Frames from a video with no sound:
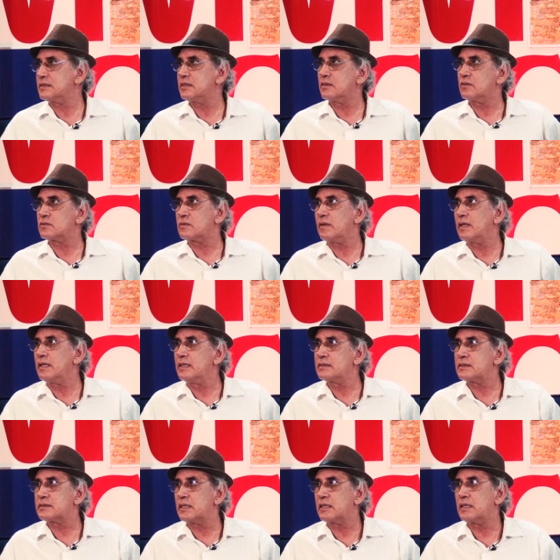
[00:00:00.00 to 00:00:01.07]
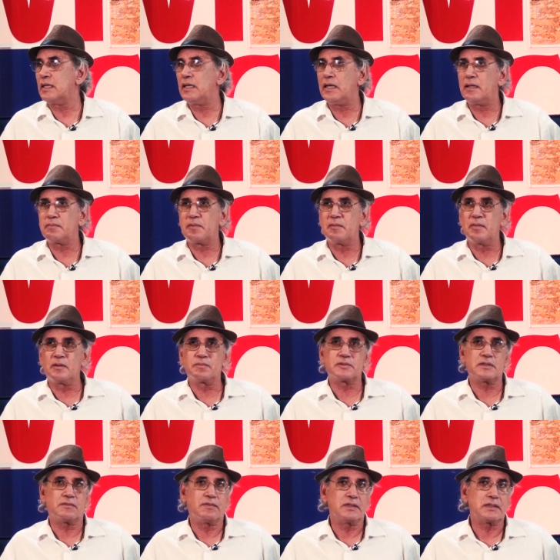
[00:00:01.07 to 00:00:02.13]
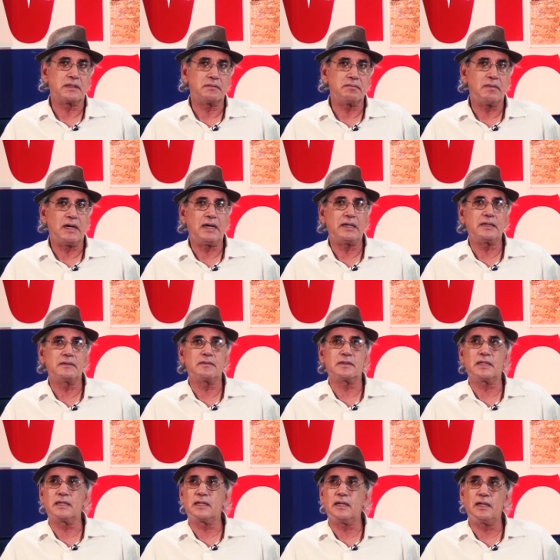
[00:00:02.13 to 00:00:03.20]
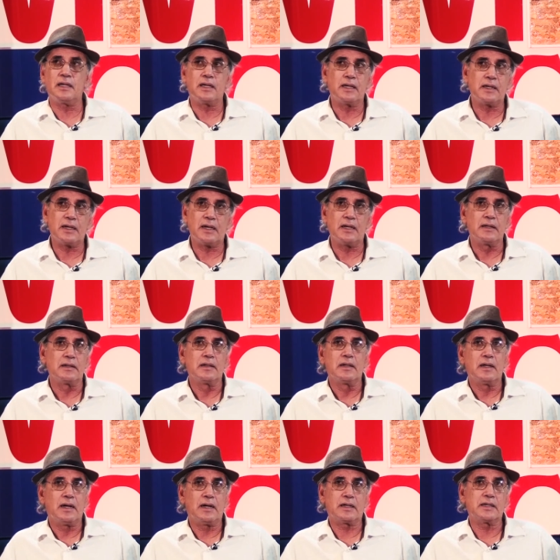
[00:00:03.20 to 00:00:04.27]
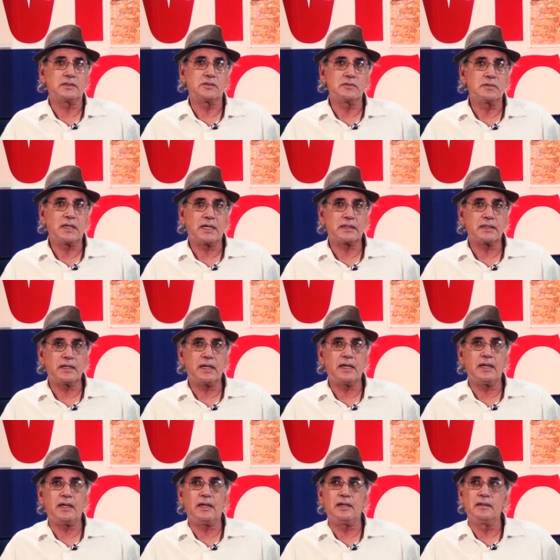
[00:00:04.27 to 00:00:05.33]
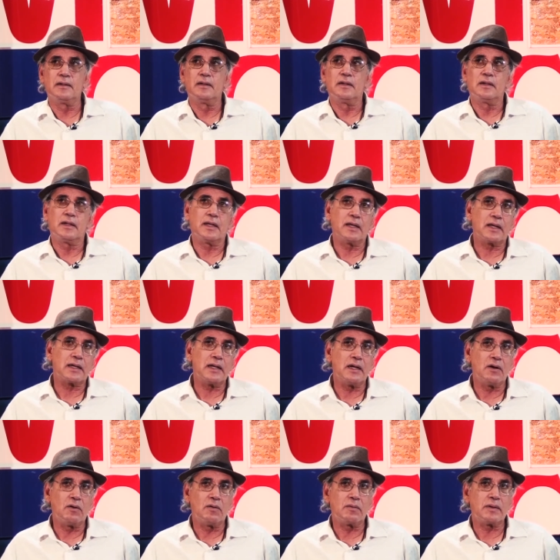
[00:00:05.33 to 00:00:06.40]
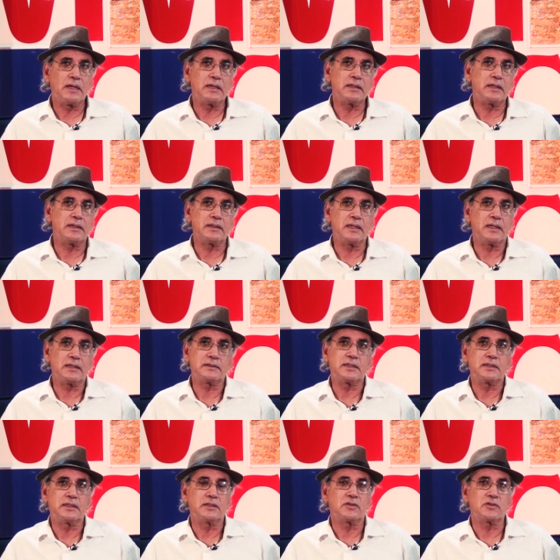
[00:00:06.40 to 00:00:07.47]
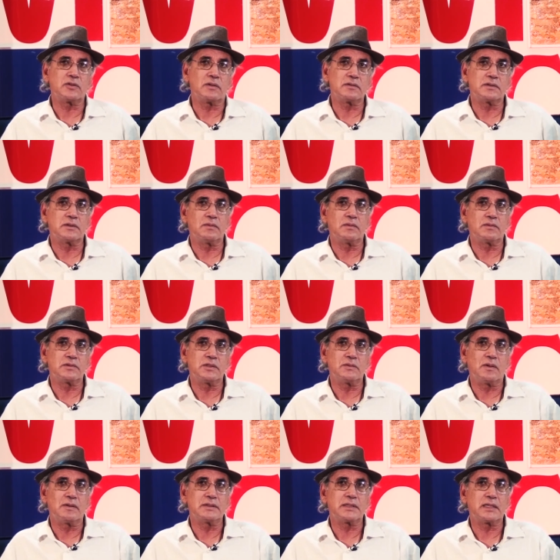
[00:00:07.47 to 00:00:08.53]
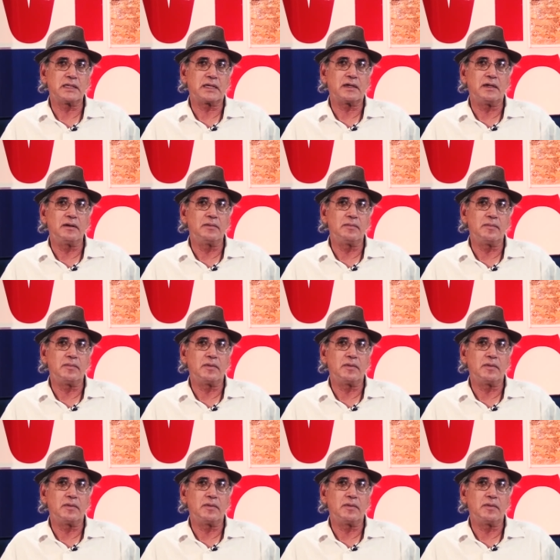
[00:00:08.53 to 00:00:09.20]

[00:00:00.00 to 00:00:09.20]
clásicos juarenses, hay que leer primero pues a Fuentes Mares, ¿verdad? Hay que leer a, Jesús Gardea, leer la obra de, este escritor chihuahuense que acaba de